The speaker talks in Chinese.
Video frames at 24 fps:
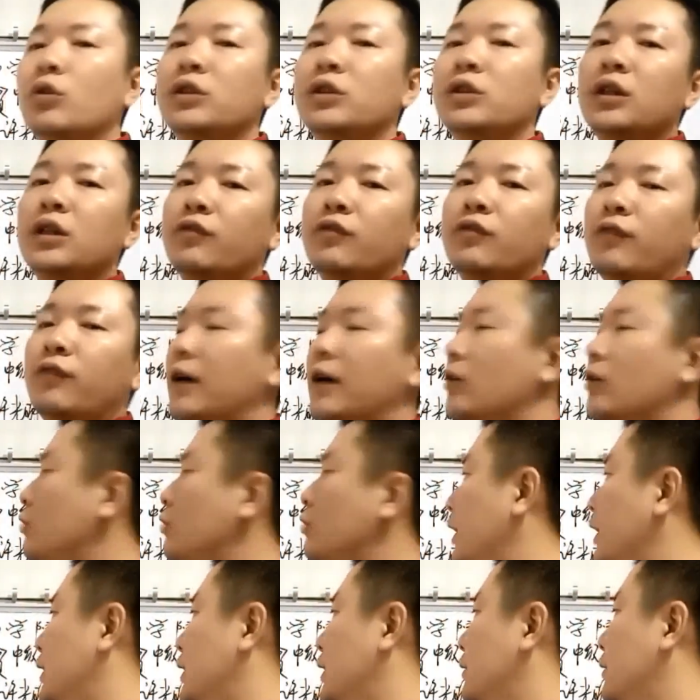这个方卦
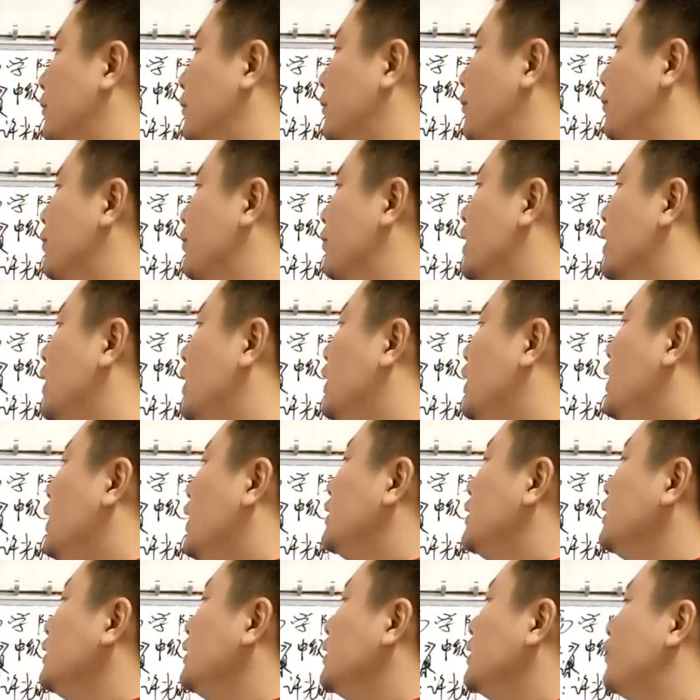掌，其
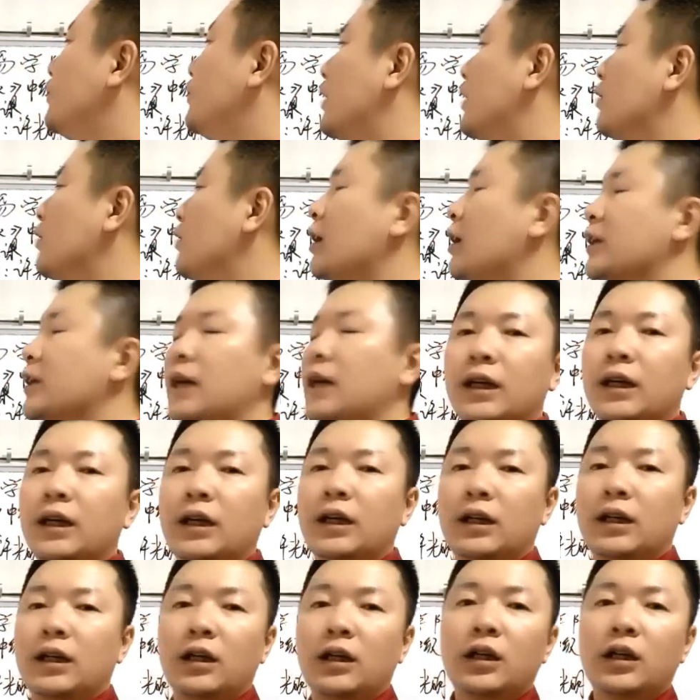实这个方卦掌呢，
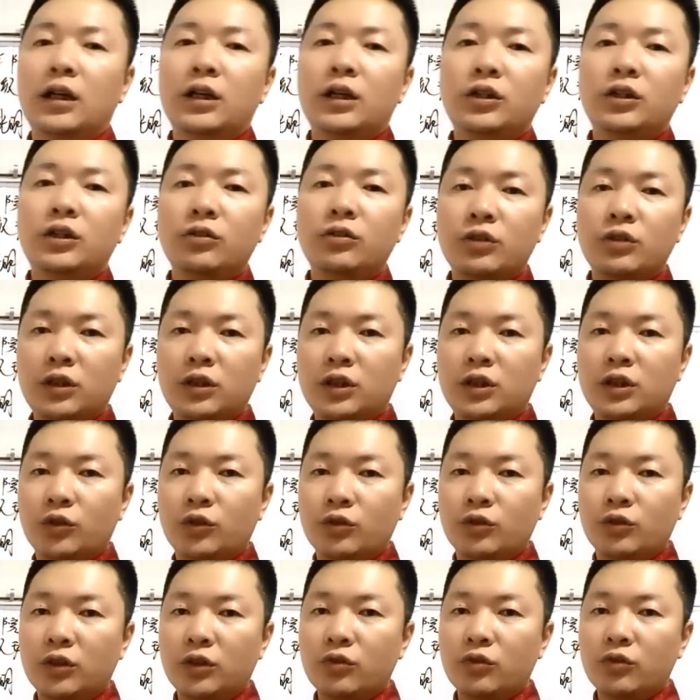就是九
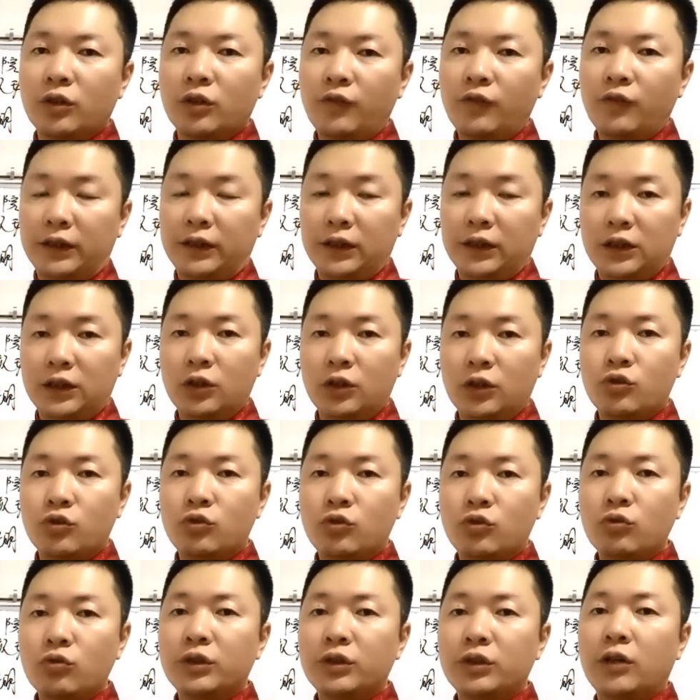型水法的一个
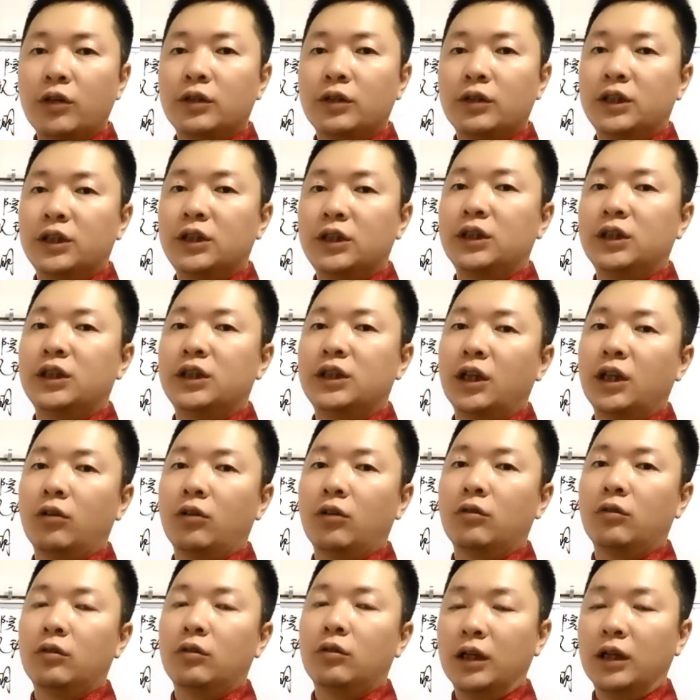重要的技巧，
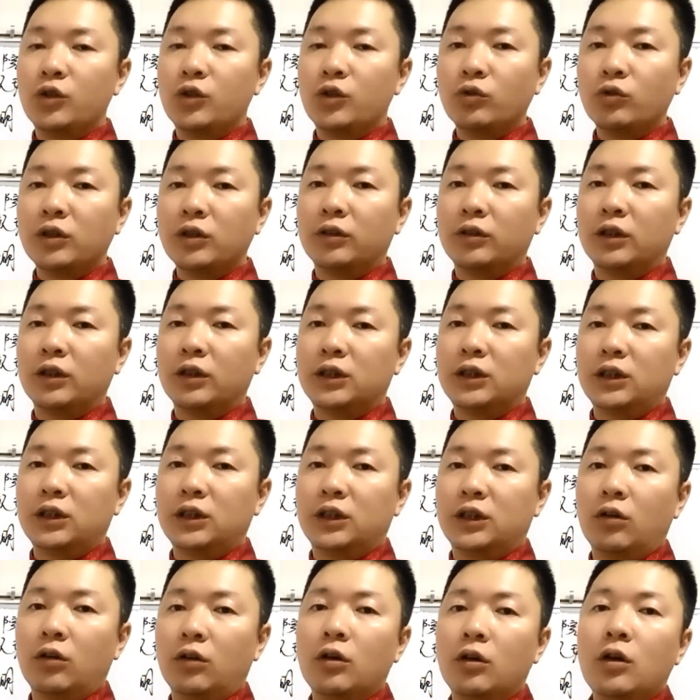重要的技
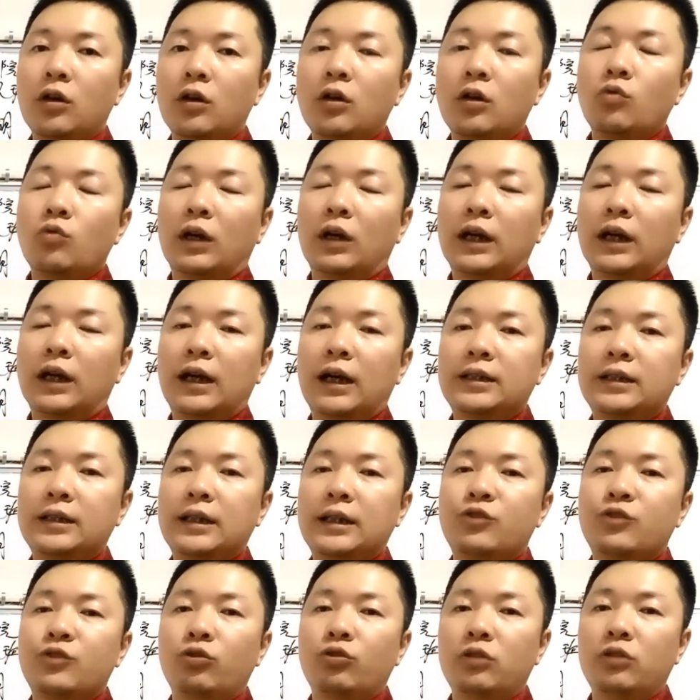巧。我刚刚在
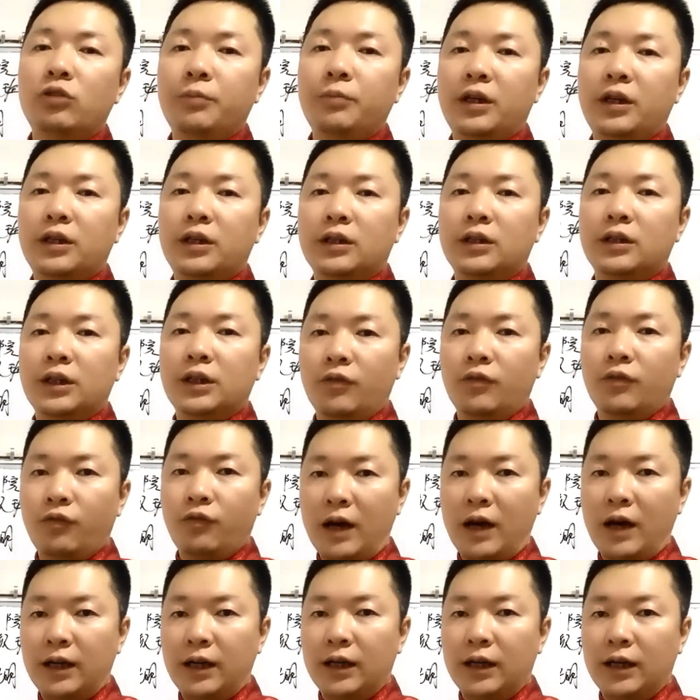群里面也发
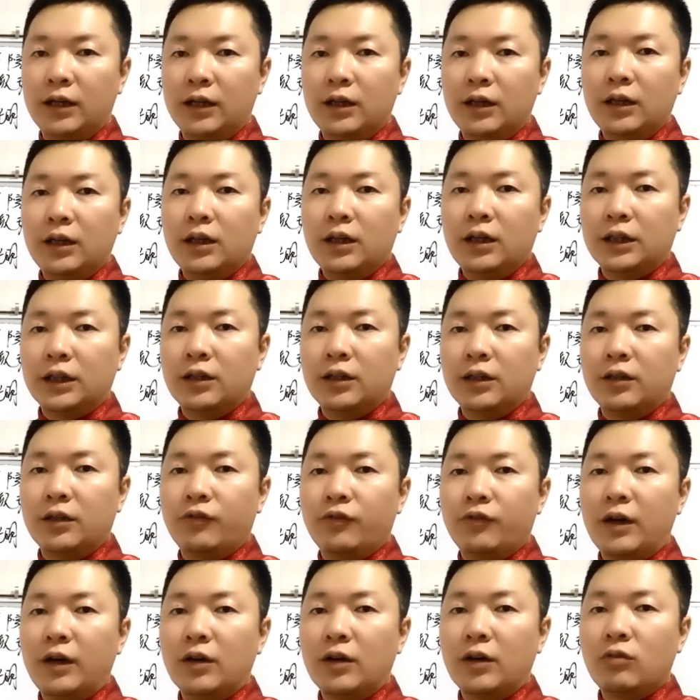了这个
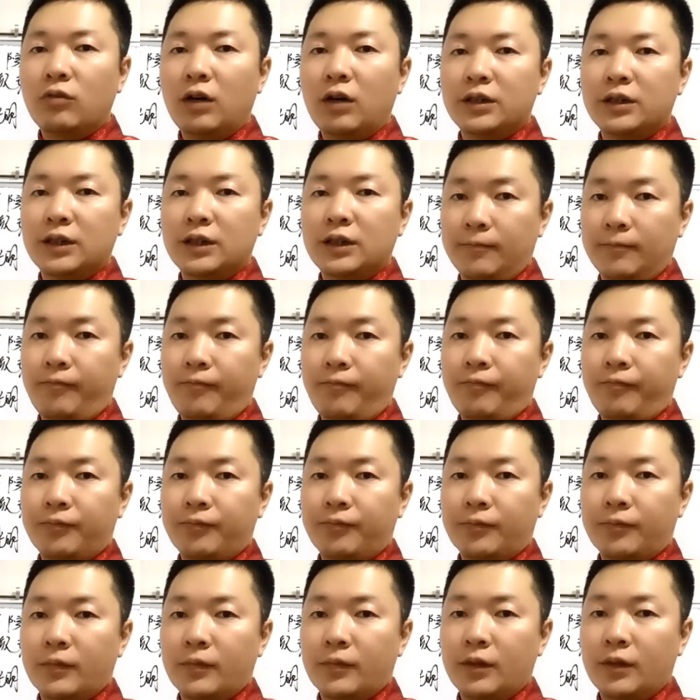方卦掌
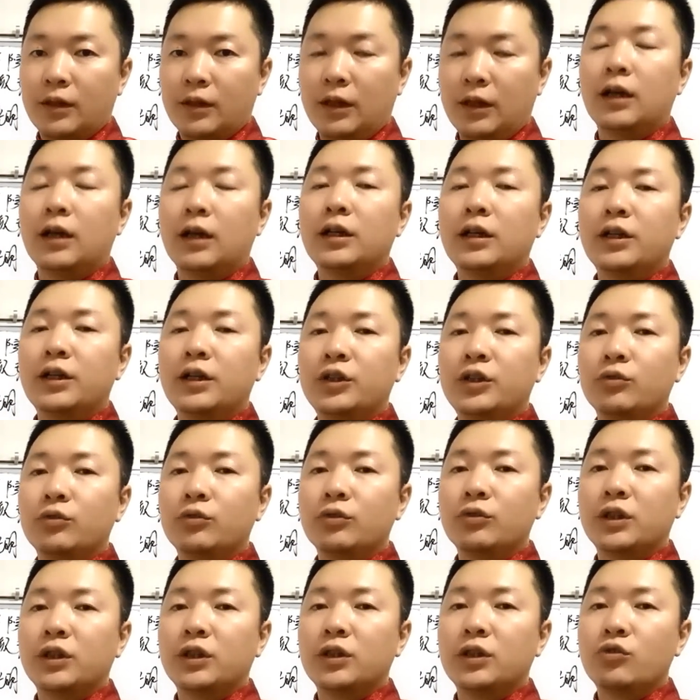啊，九
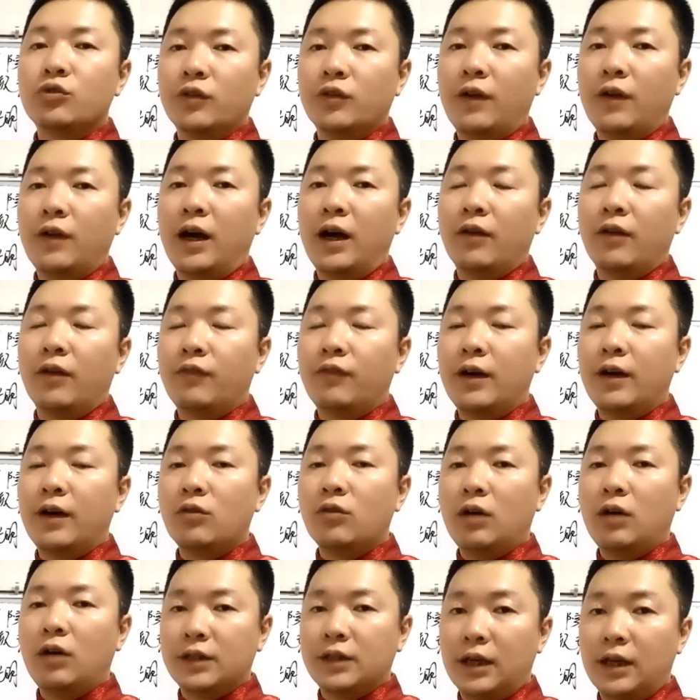星水法方
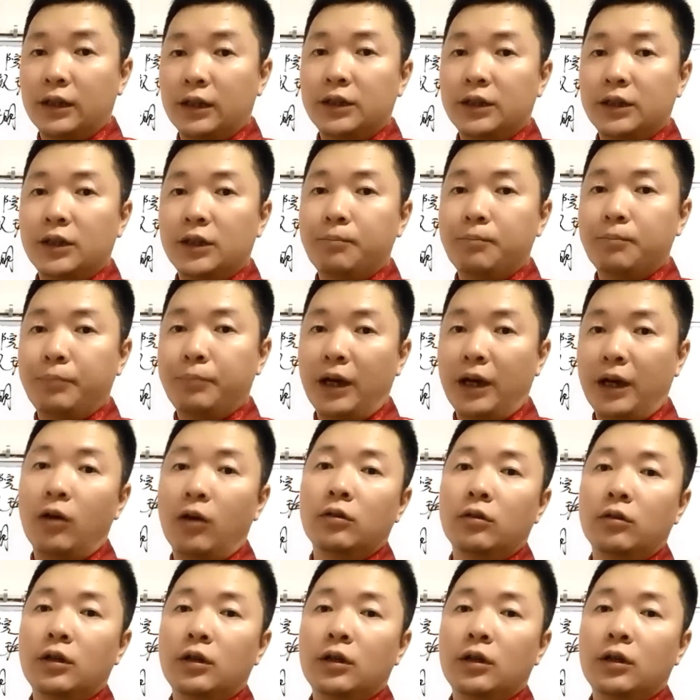卦掌的一个表。